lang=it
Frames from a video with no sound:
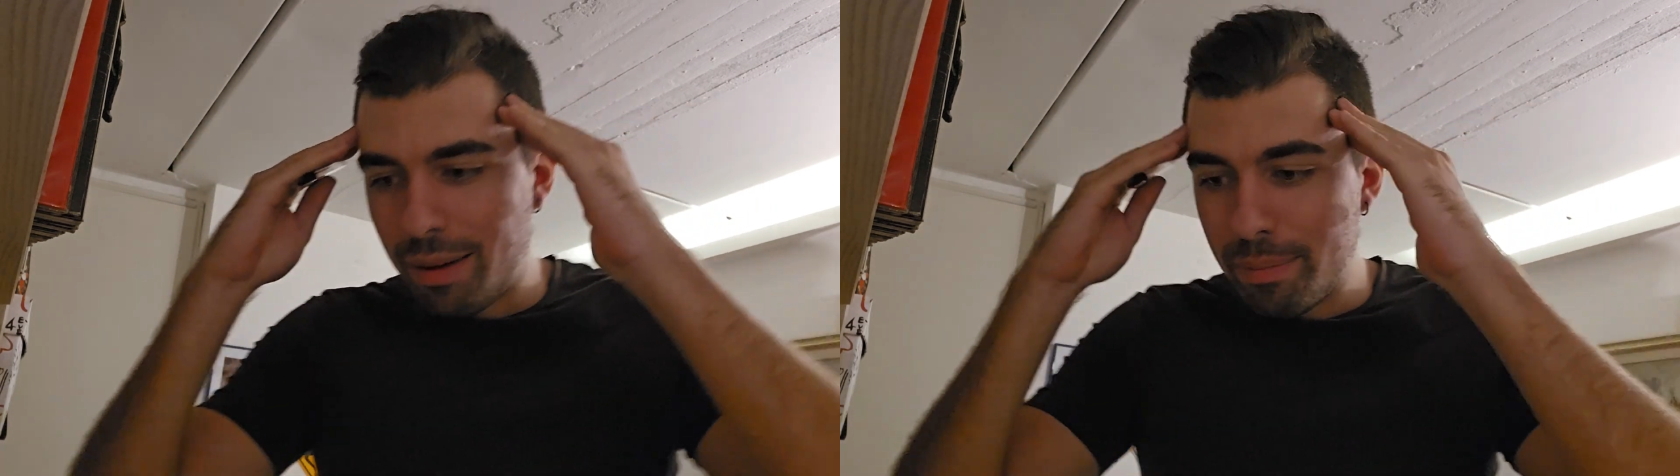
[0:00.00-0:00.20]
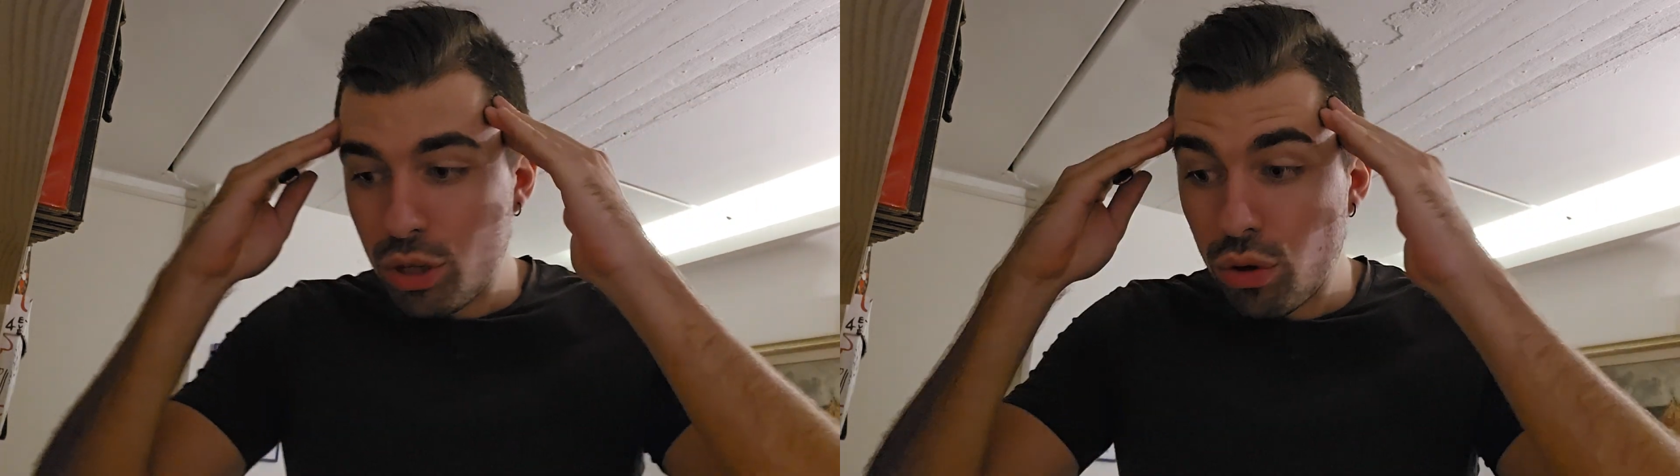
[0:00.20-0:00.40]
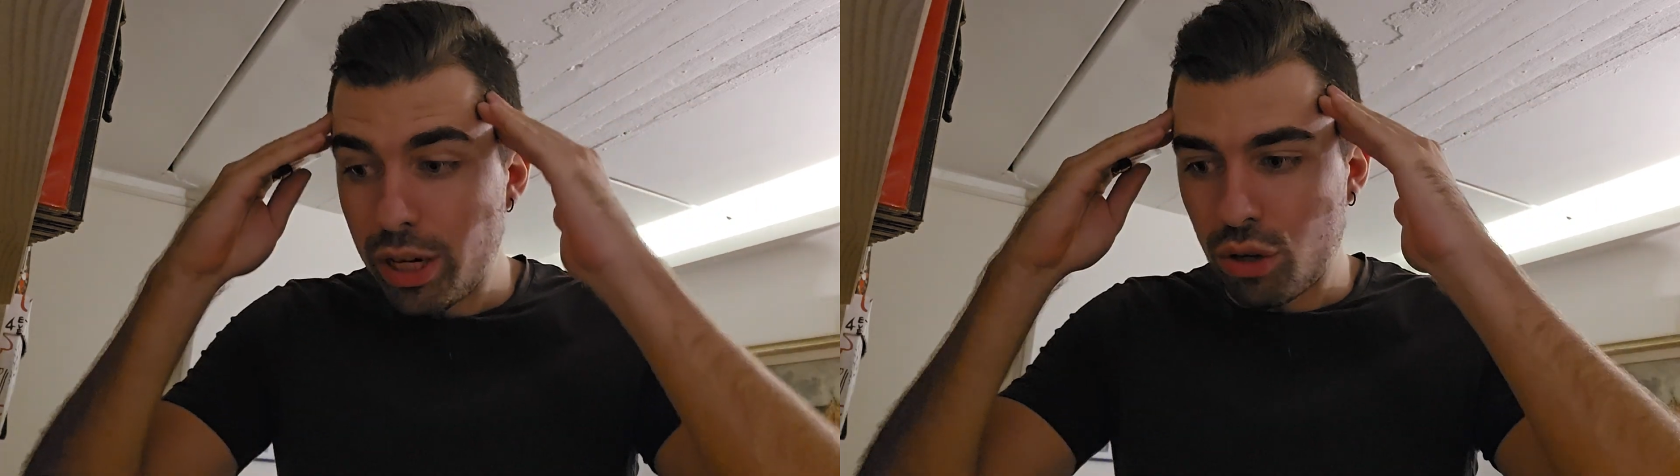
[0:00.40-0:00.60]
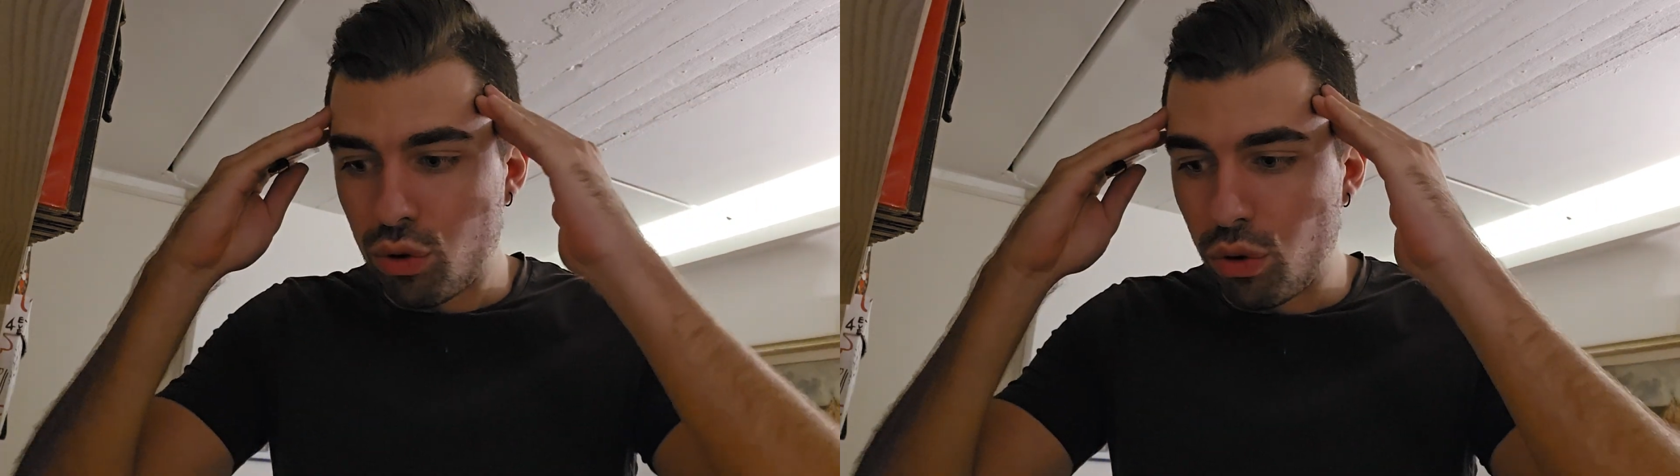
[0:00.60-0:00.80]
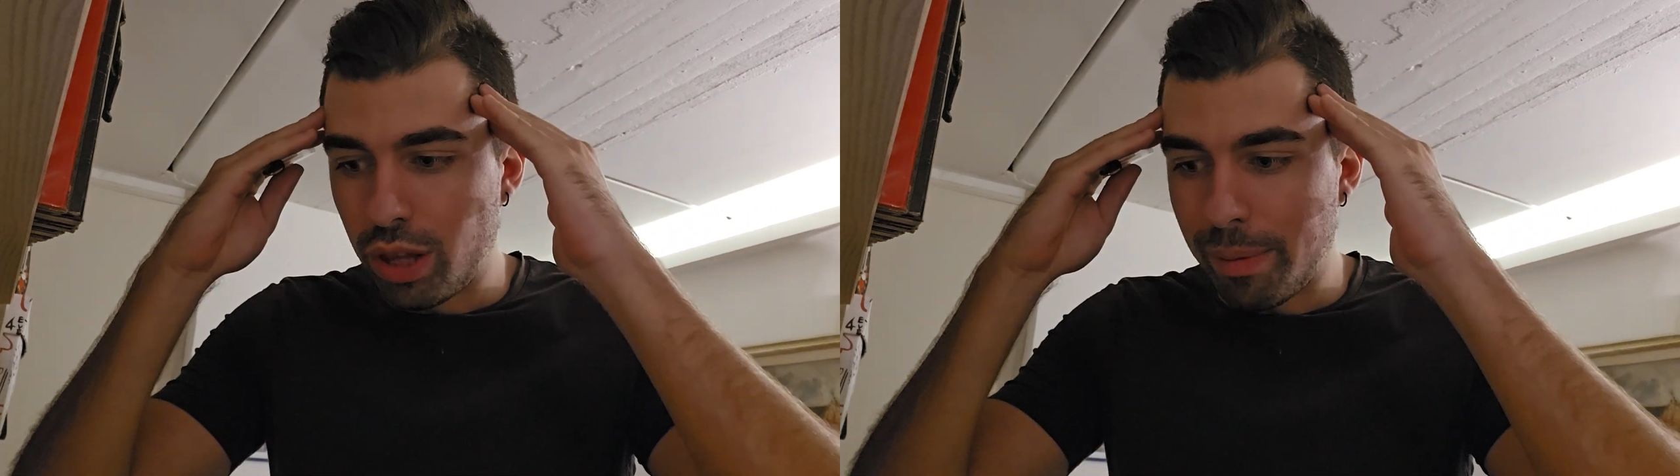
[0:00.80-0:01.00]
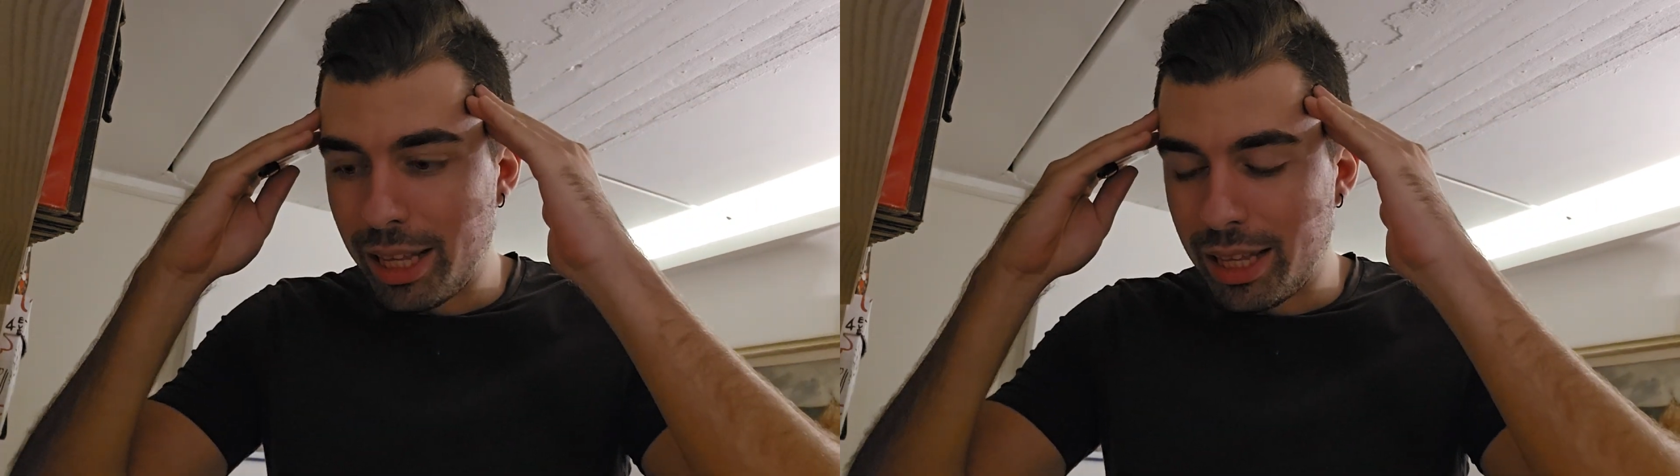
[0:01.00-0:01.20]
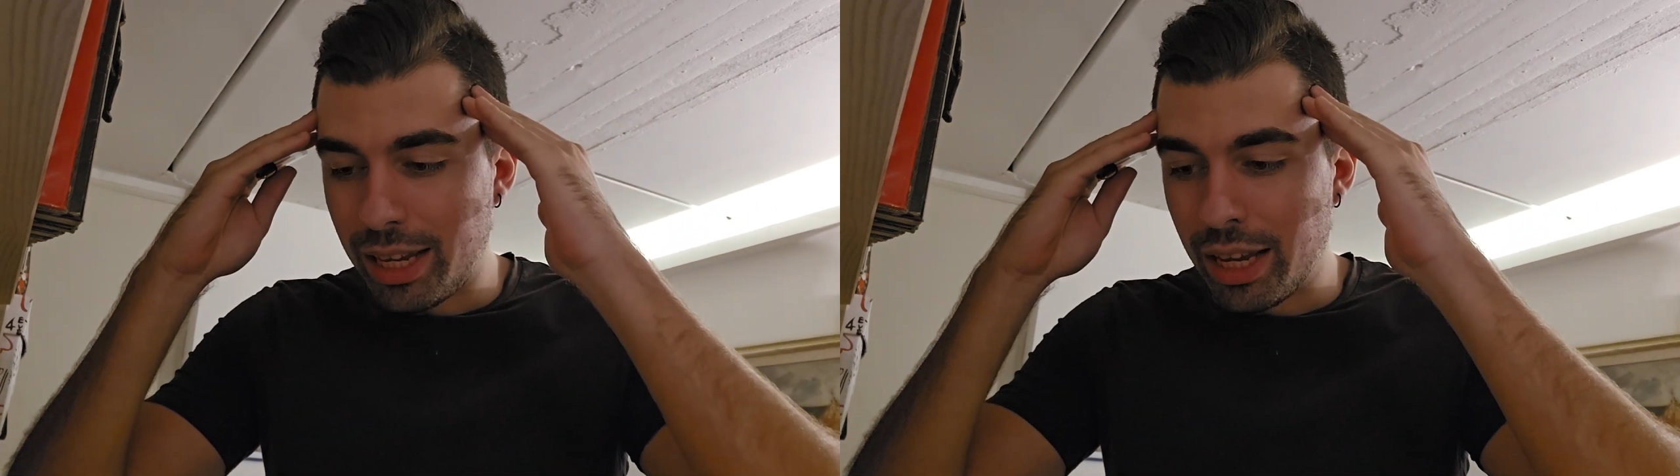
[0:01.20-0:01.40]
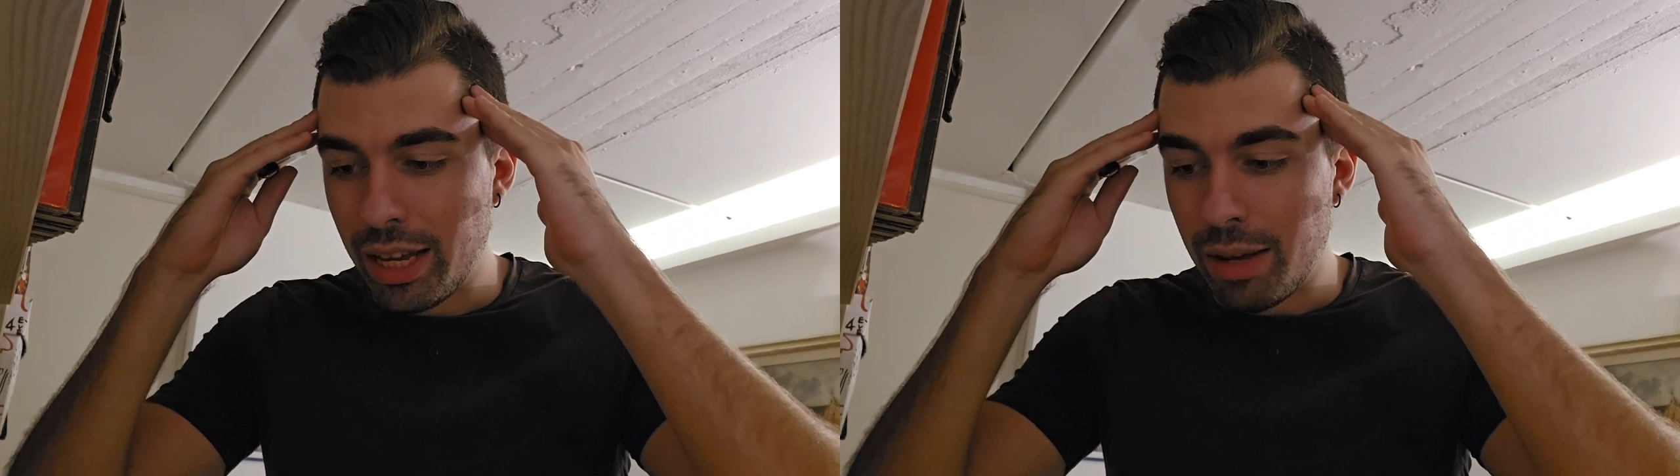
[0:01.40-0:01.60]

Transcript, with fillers: bisogna assolutamente